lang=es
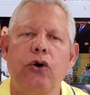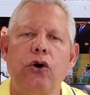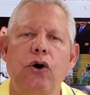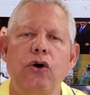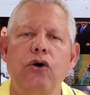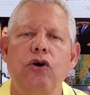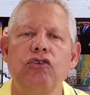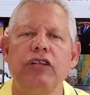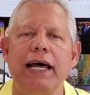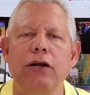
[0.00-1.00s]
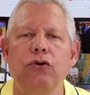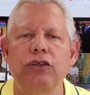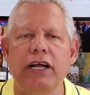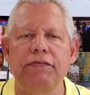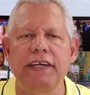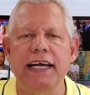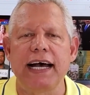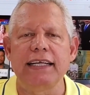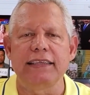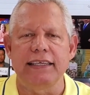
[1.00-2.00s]
con los
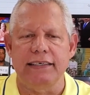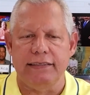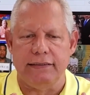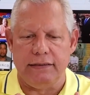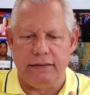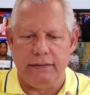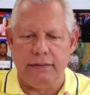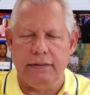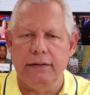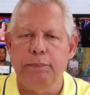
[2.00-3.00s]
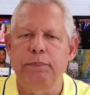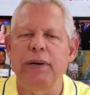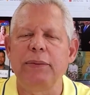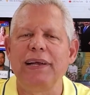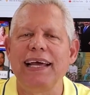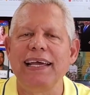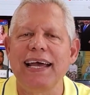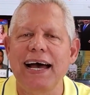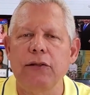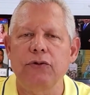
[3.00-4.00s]
narcotraficantes
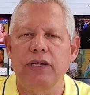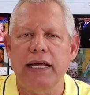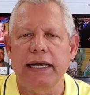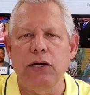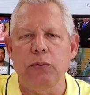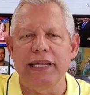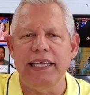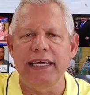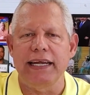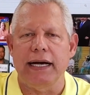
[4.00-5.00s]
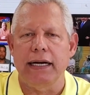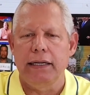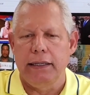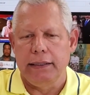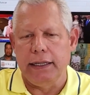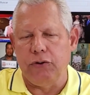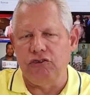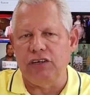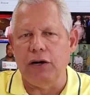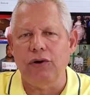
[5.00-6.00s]
privilegiados de Danilo Medina, de
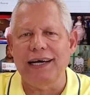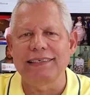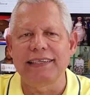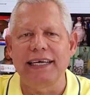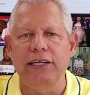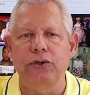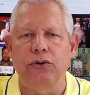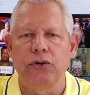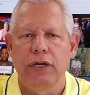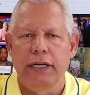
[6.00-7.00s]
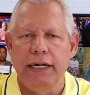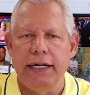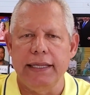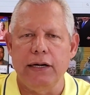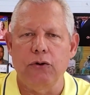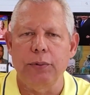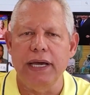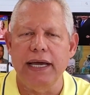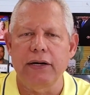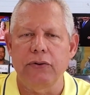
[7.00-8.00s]
Gonzalo Castillo y del
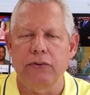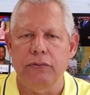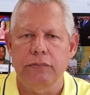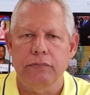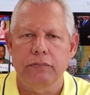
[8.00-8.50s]
gobierno.